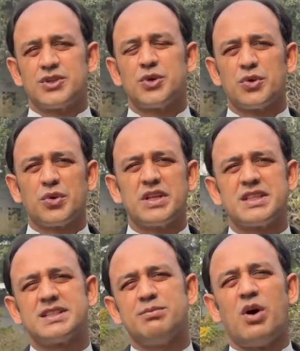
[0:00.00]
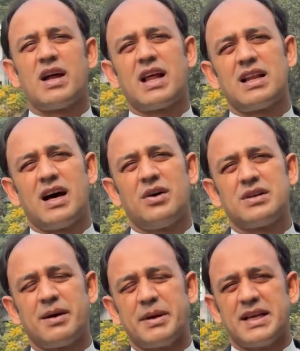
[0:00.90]
শুরু করিতেছি মহান
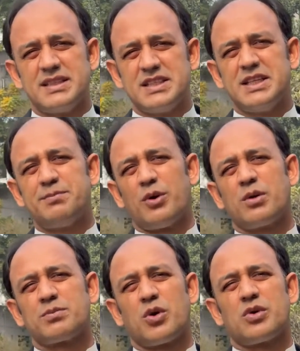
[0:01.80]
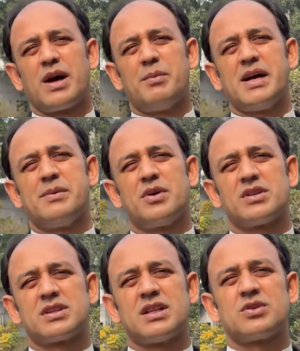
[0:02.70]
আল্লাহর নামে যিনি পরম করুণাময় এবং
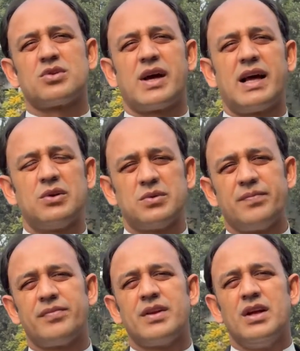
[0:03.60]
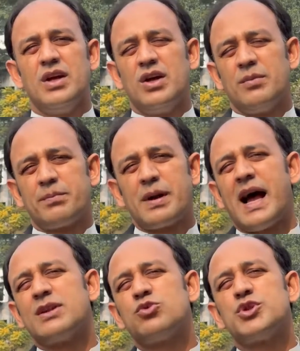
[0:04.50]
অত্যন্ত দয়ালু
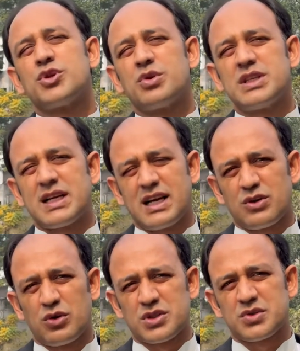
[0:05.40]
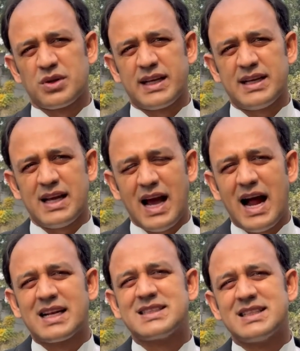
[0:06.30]
প্রায় দুশো কোটি টাকা খরচ করে
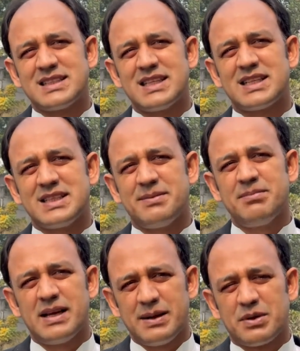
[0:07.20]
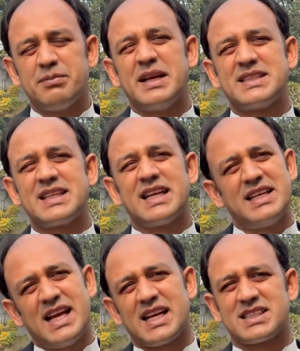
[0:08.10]
আর্জেন্টিনা টিম এবং মেসিকে
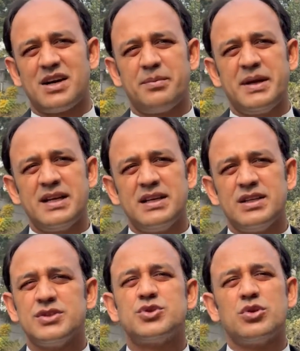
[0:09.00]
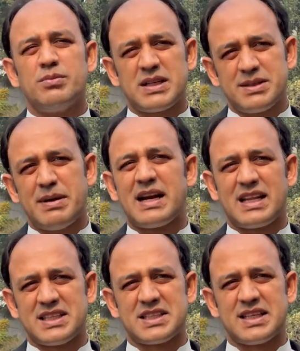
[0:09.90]
নিয়ে আসা হবে জুন মাসে
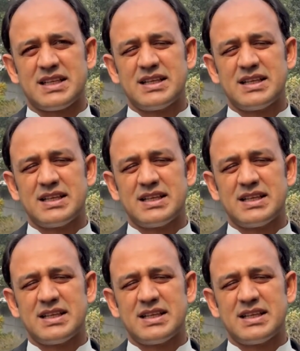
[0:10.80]
বাংলাদেশে